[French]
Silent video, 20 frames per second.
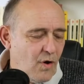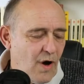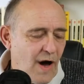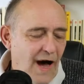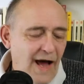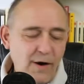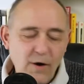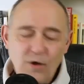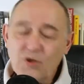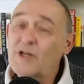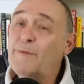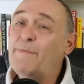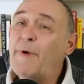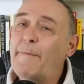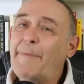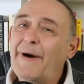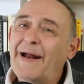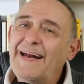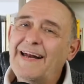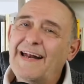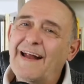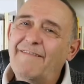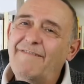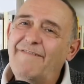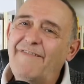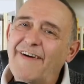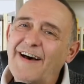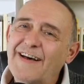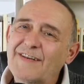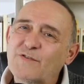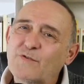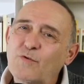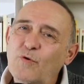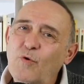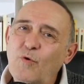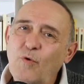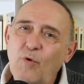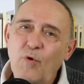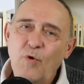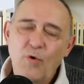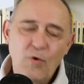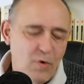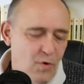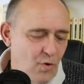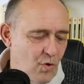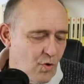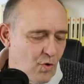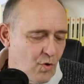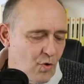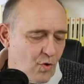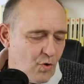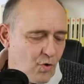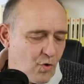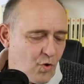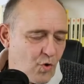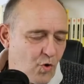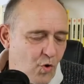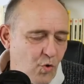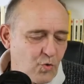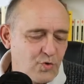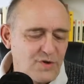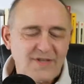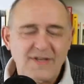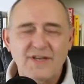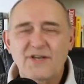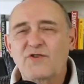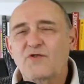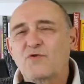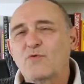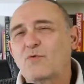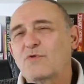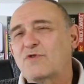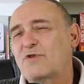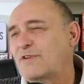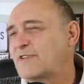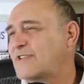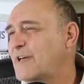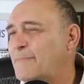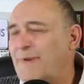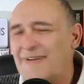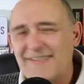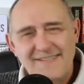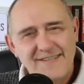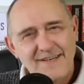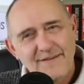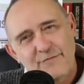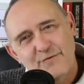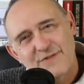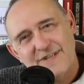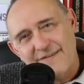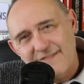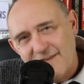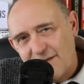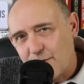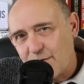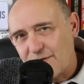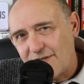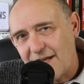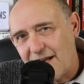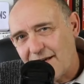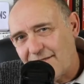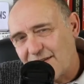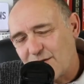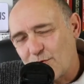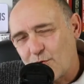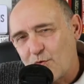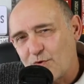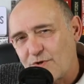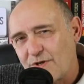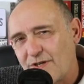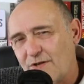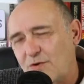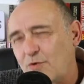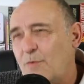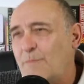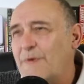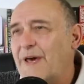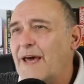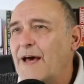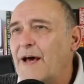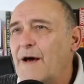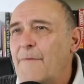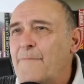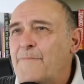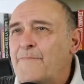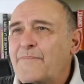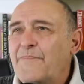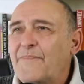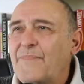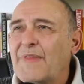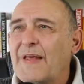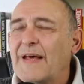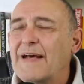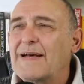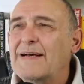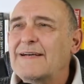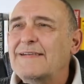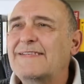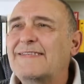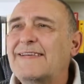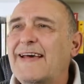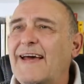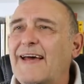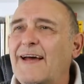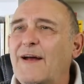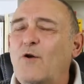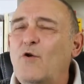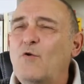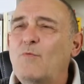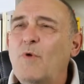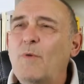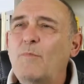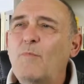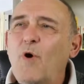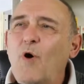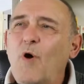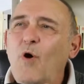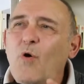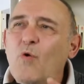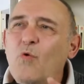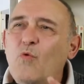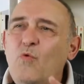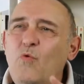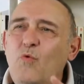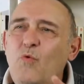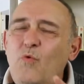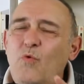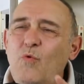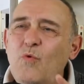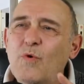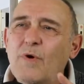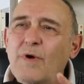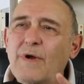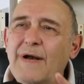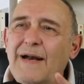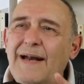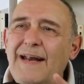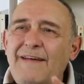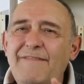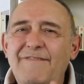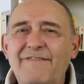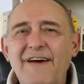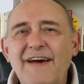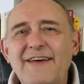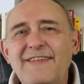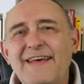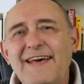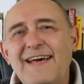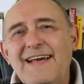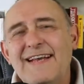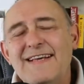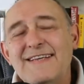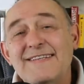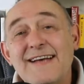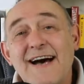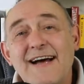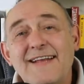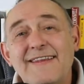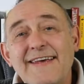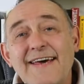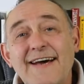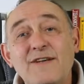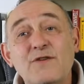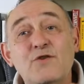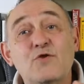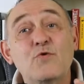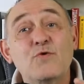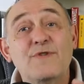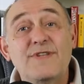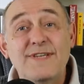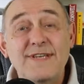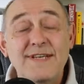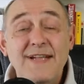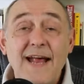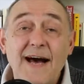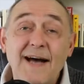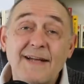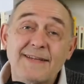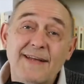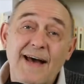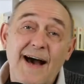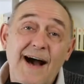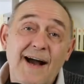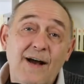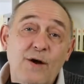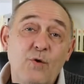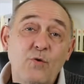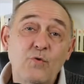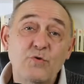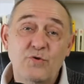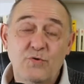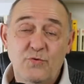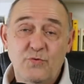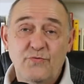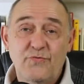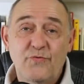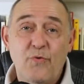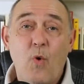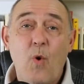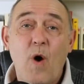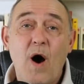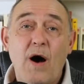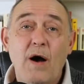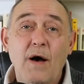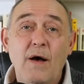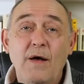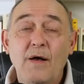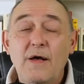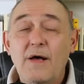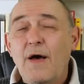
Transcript: Alors, je n'ai pas parlé de la vasoconstriction. Je ne sais pas si vous savez ce que c'est la vasoconstriction, mais c'est le moment où les veines et les artères se dilatent à cause du froid.